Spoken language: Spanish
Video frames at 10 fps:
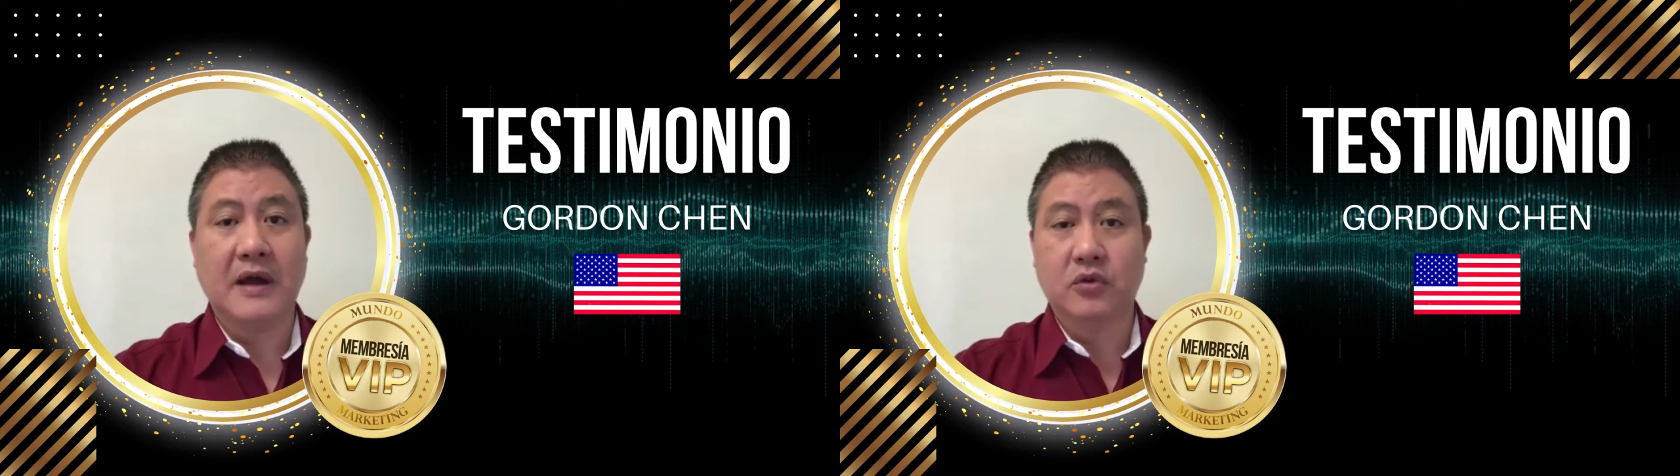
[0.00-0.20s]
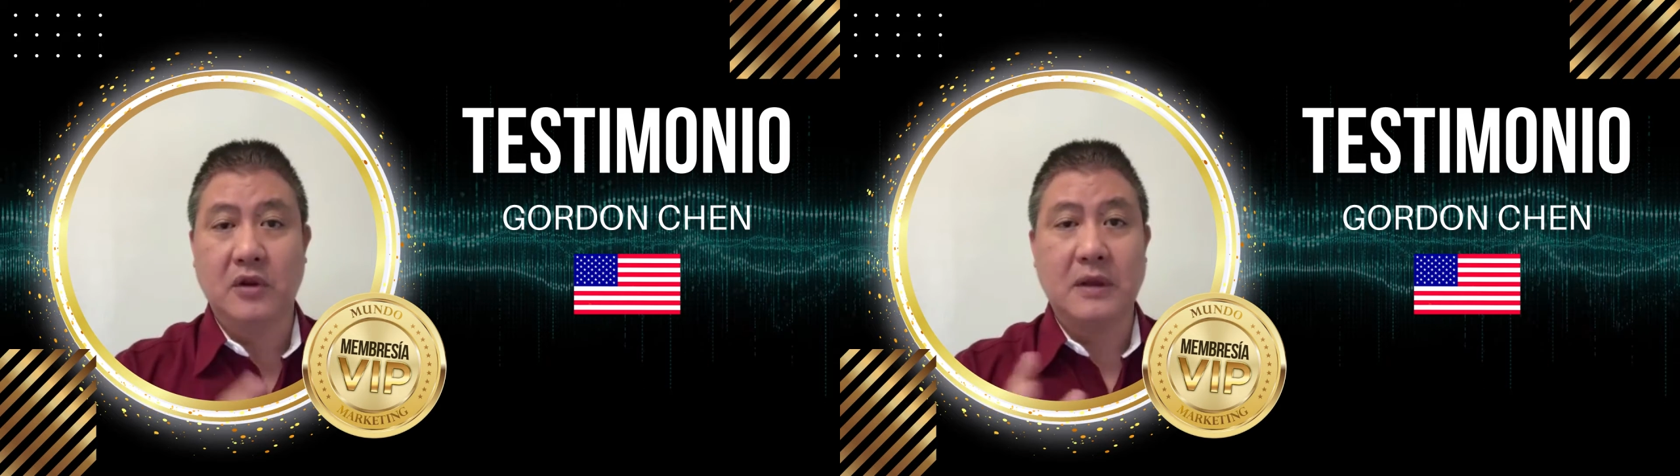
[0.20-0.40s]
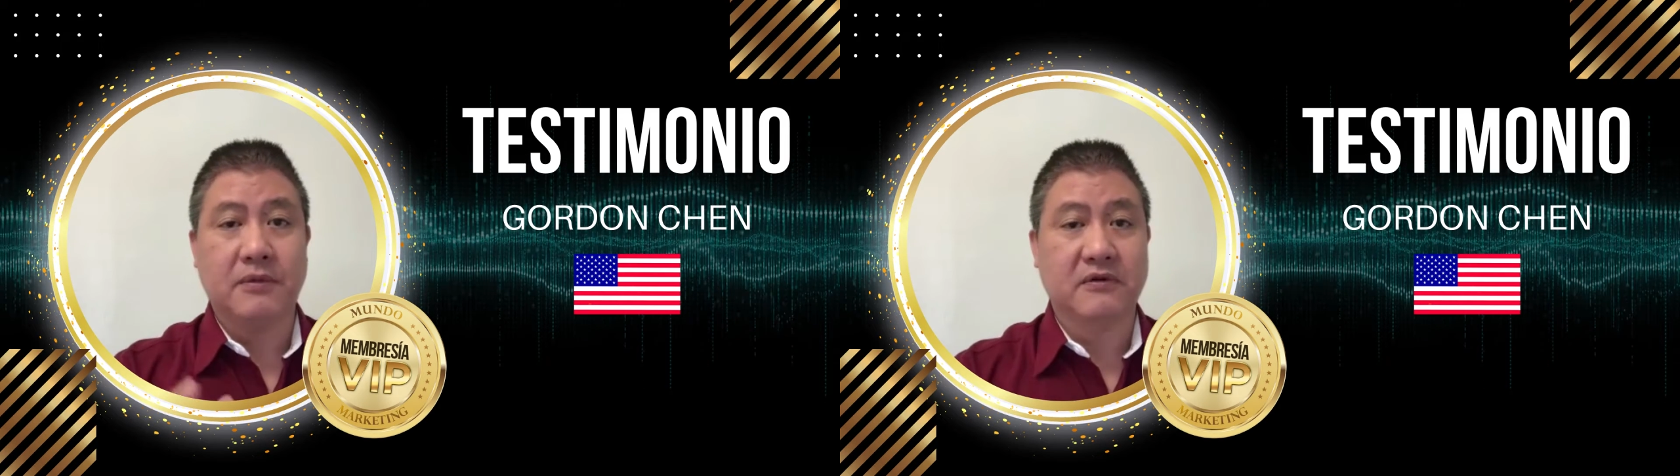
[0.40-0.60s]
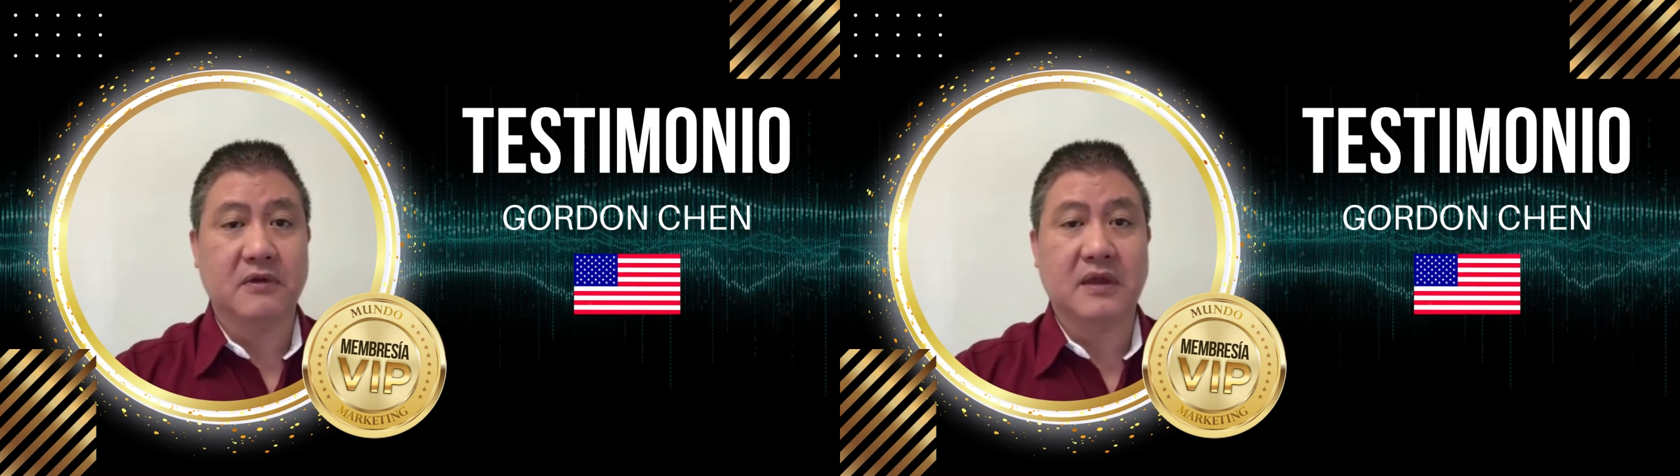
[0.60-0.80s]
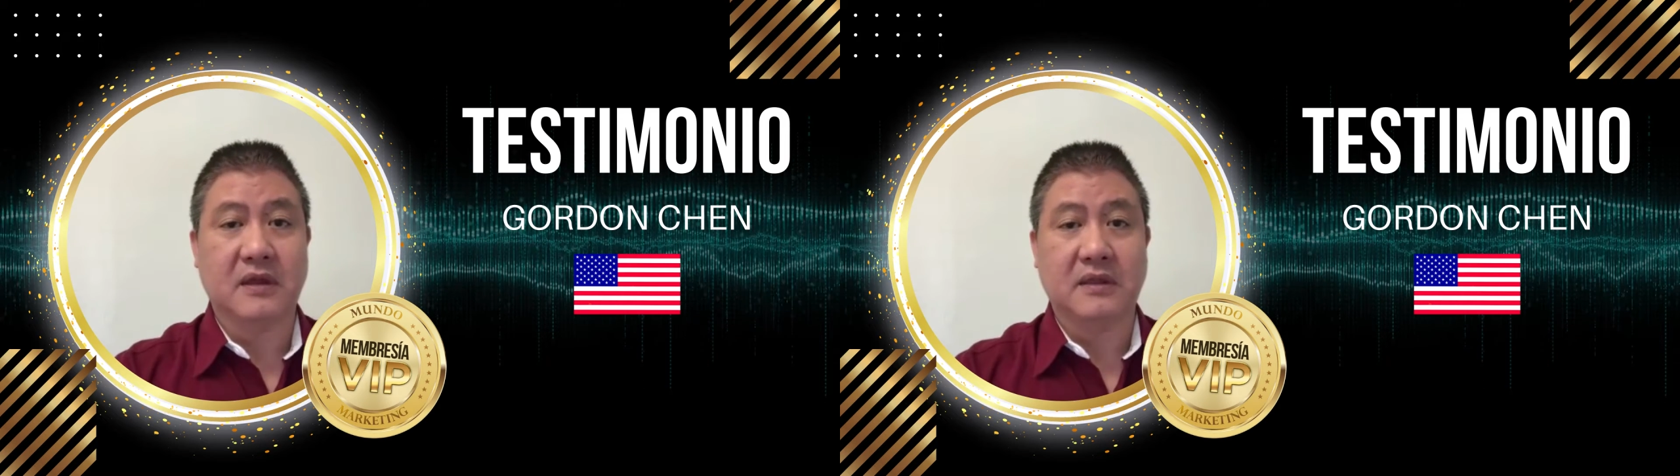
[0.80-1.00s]
a todas las
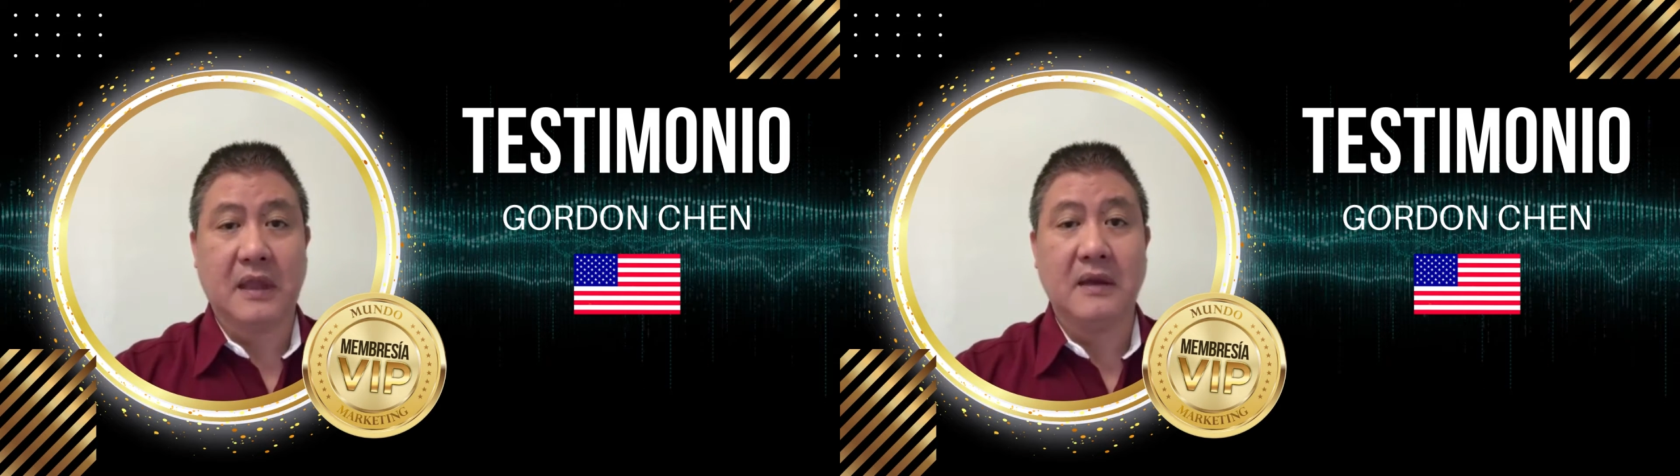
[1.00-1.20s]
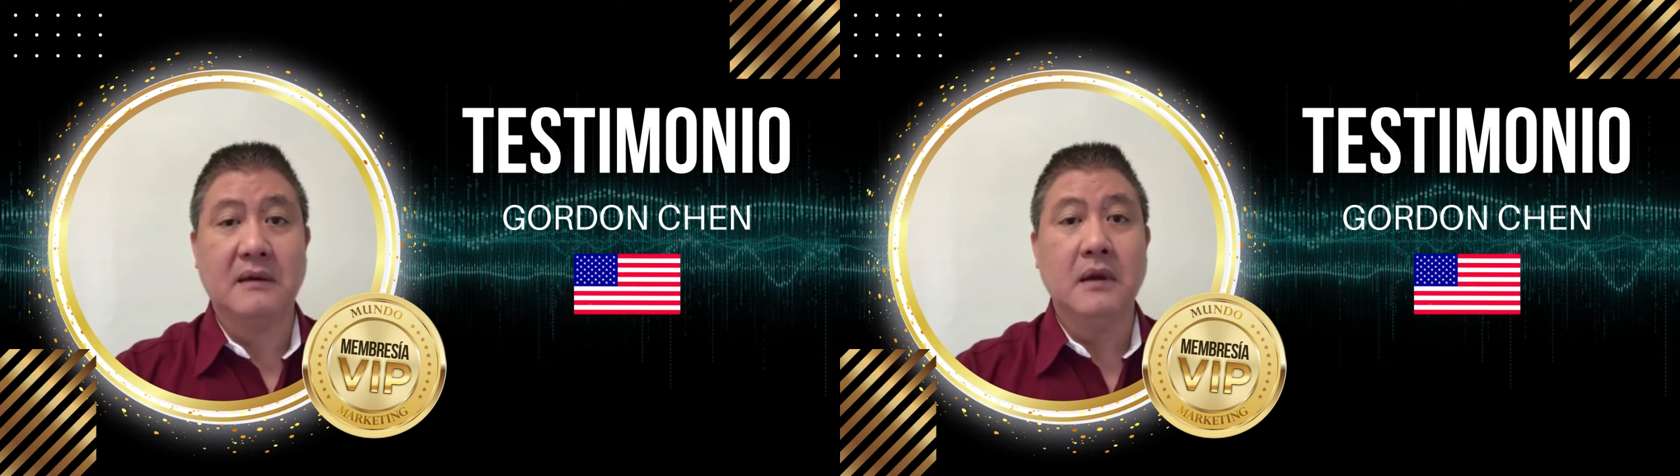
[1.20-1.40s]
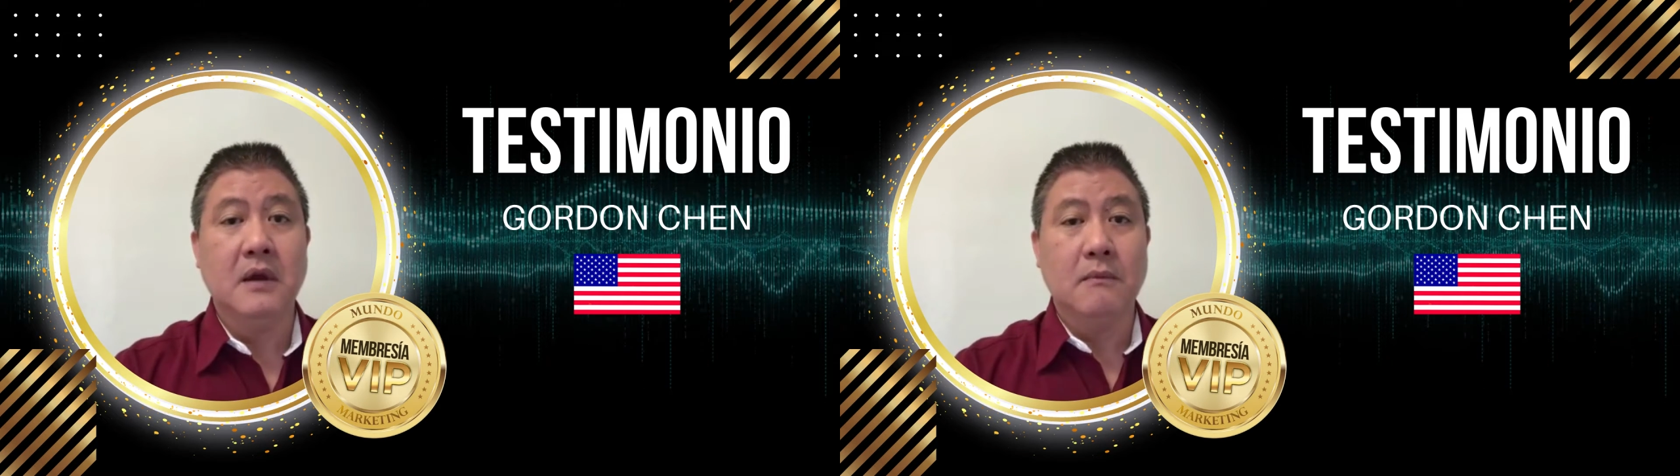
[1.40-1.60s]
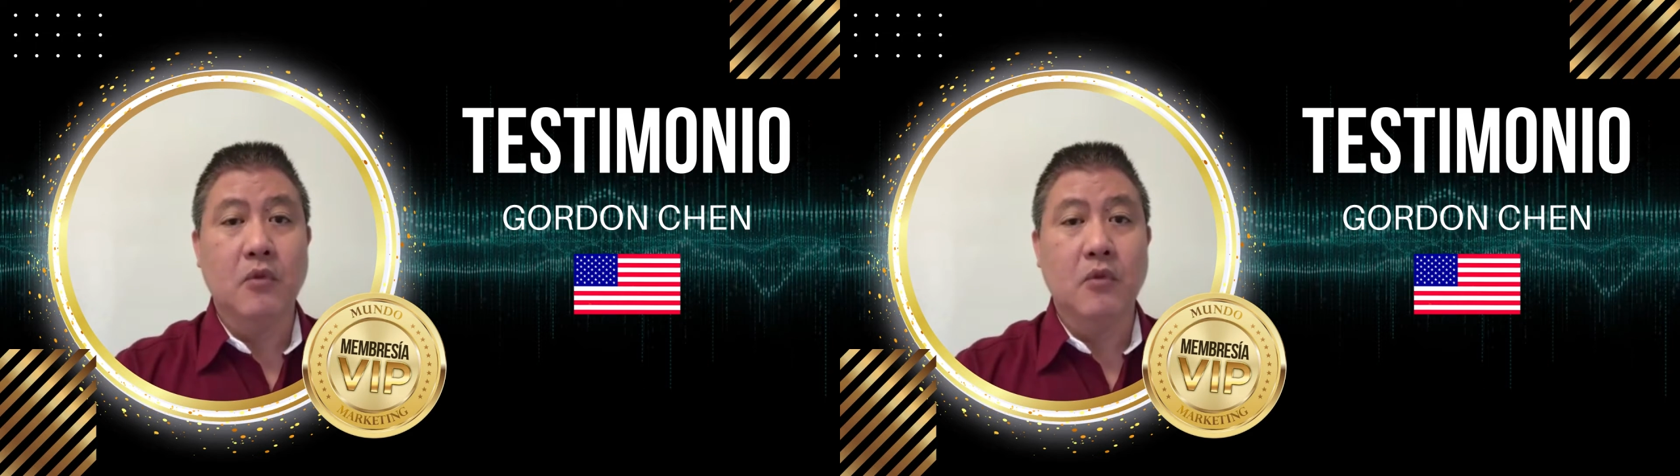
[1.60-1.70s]
personas que están